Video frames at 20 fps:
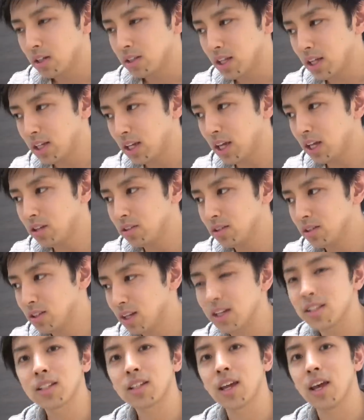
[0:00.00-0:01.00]
できるん
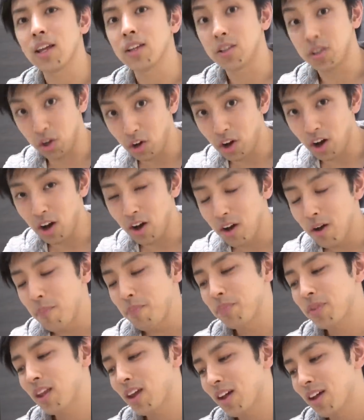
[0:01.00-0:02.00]
ですけど、
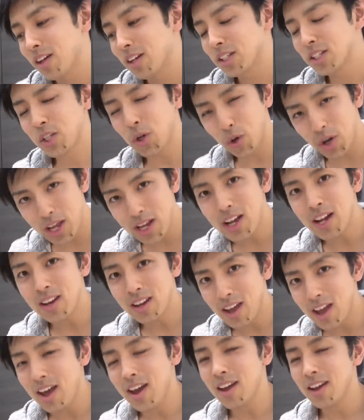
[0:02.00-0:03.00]
それが
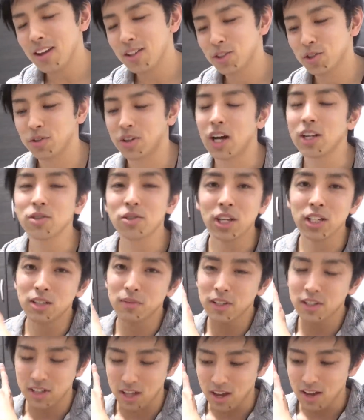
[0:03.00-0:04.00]
ね、ちょっと画像出
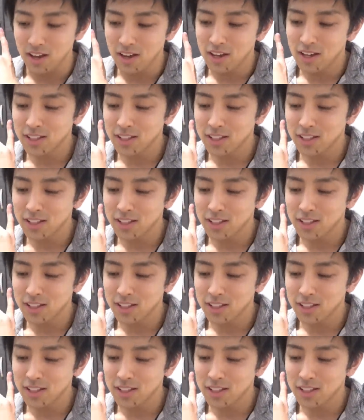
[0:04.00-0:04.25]
しますね。